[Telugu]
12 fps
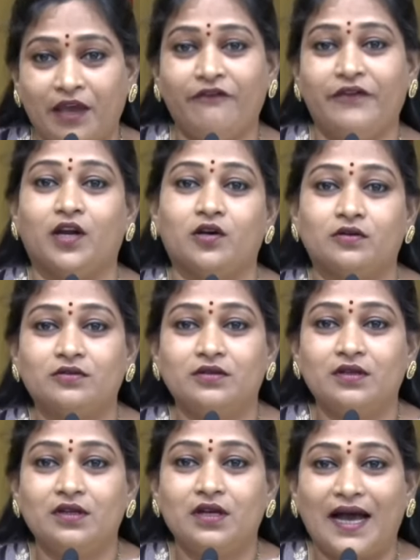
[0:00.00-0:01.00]
మేము వినడం
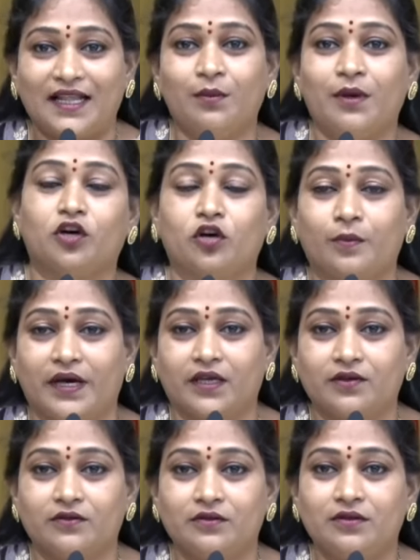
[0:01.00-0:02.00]
అది మా
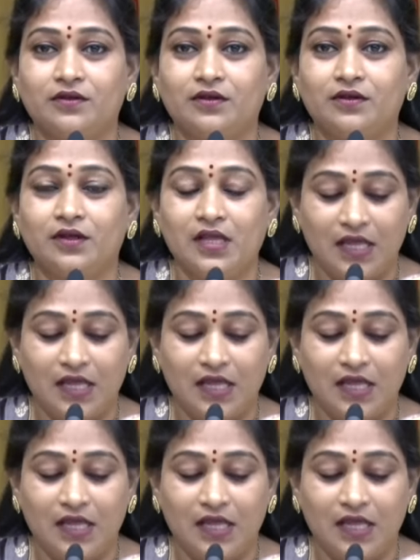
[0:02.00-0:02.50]
దౌర్భాగ్యం